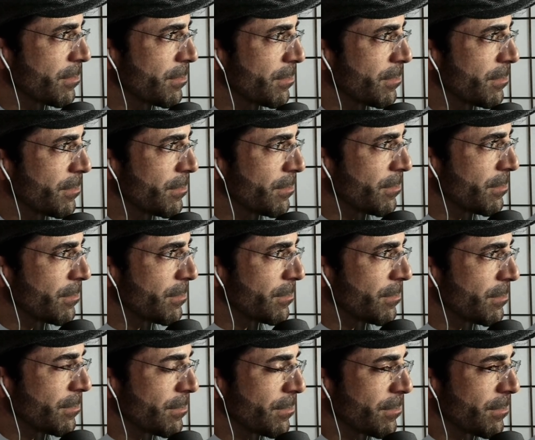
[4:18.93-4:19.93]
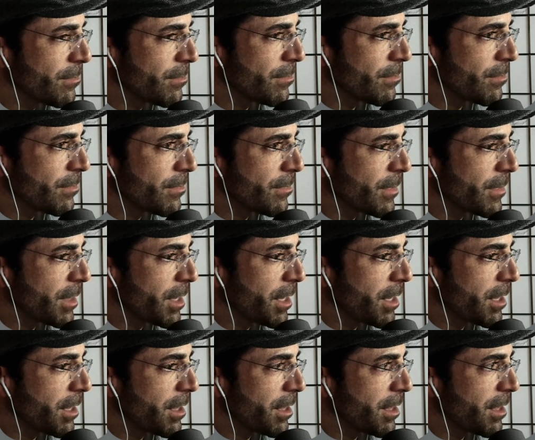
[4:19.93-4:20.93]
Yada.
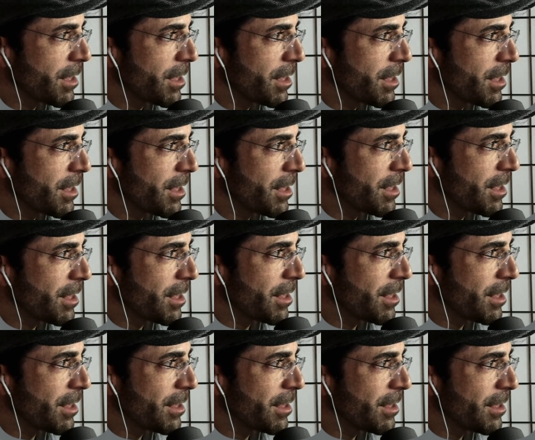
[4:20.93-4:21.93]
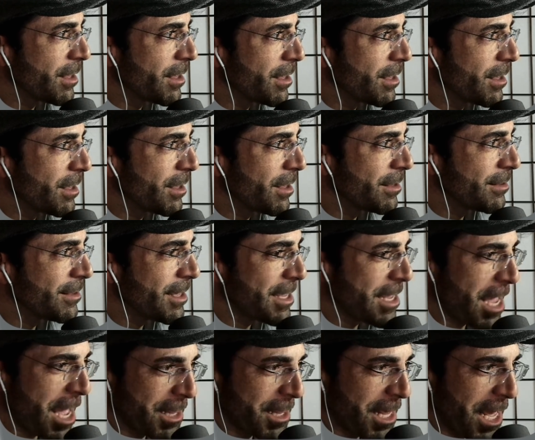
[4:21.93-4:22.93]
Yada. De eh,
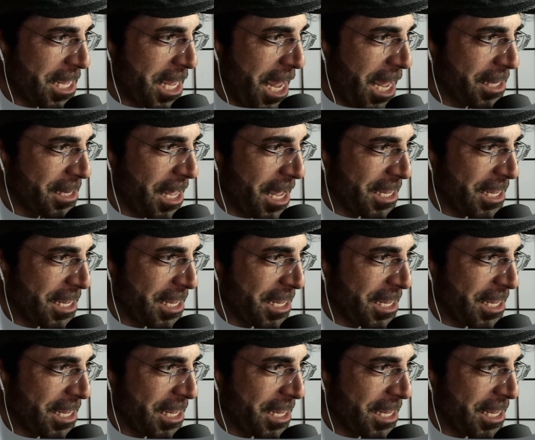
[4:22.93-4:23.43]
yada, ya